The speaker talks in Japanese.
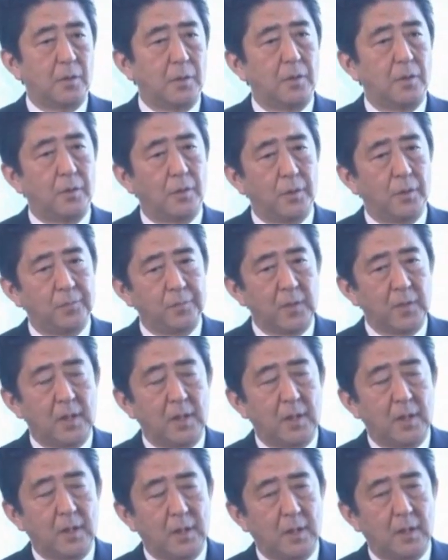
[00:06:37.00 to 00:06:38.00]
えそ
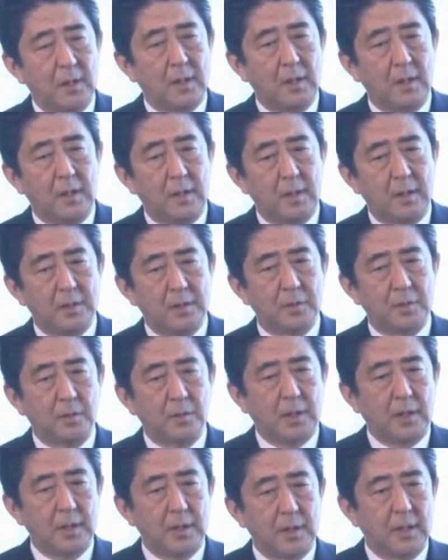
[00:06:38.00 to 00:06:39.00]
の、
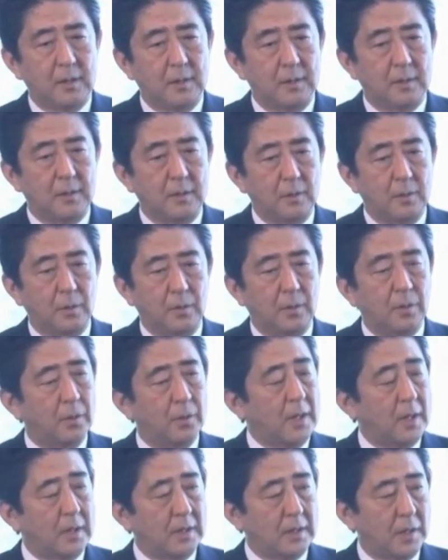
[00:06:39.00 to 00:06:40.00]
え首脳会談
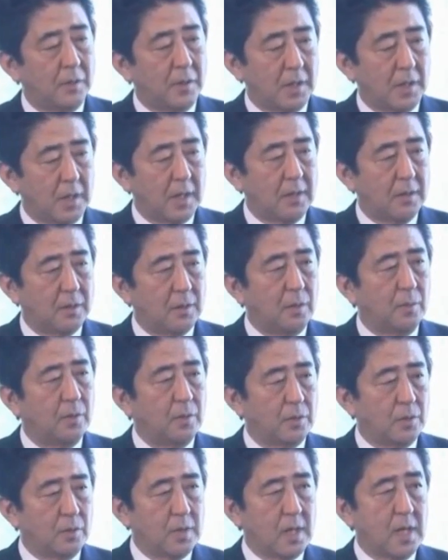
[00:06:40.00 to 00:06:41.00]
の結果を受け
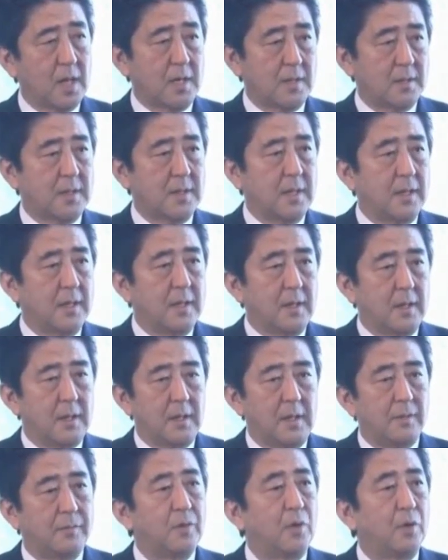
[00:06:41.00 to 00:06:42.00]
て、その下でです
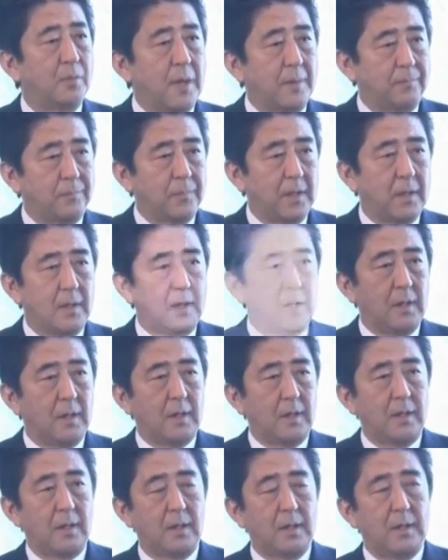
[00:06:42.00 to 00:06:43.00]
ね、フローマン、
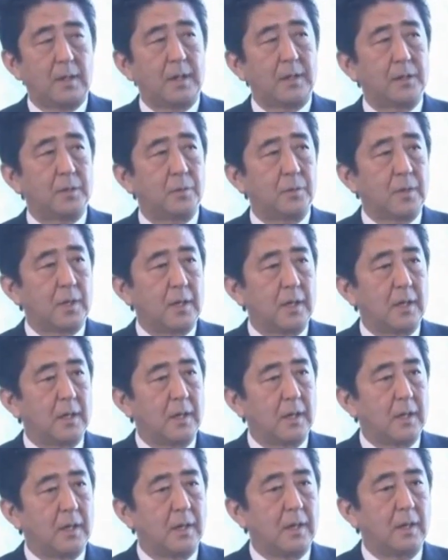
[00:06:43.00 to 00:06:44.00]
え代
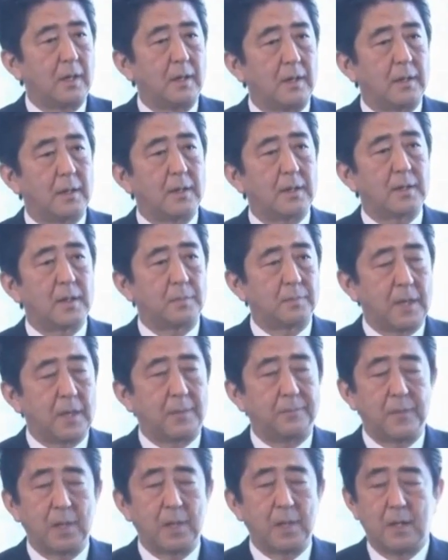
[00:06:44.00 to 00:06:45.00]
表が
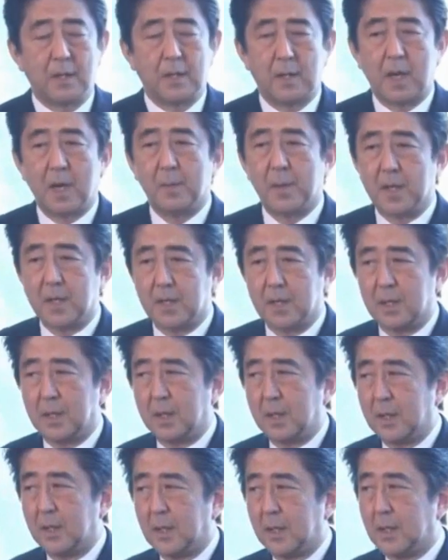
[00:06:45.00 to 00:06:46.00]
先般、
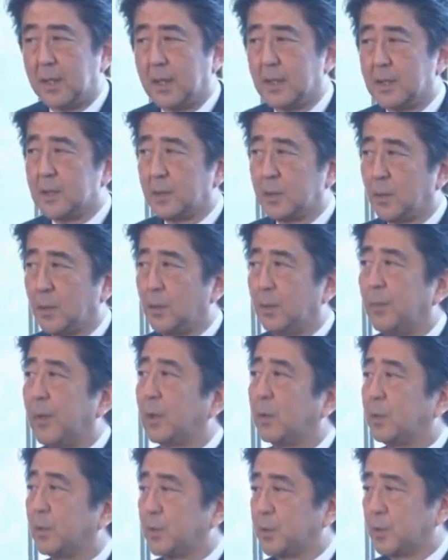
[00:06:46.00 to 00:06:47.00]
甘利、え大臣
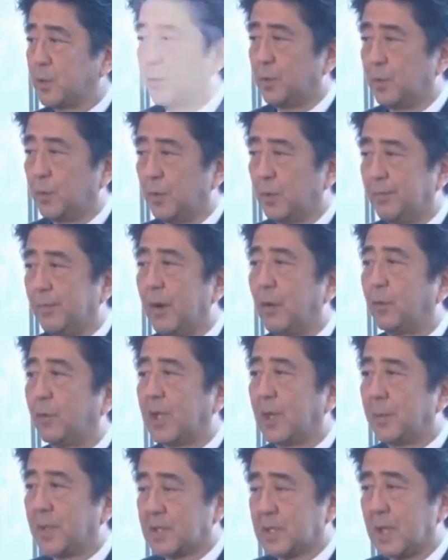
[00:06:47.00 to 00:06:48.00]
と、ま交渉
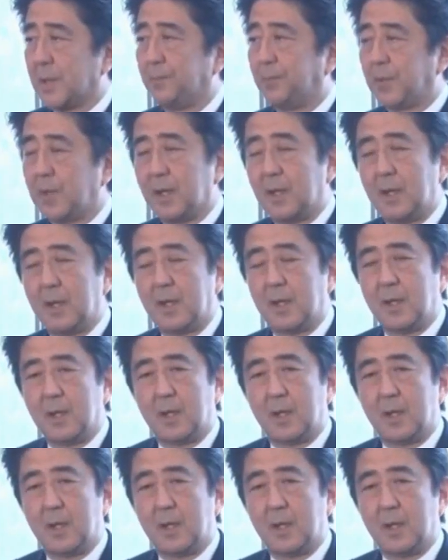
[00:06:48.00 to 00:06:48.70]
を、ま行いました。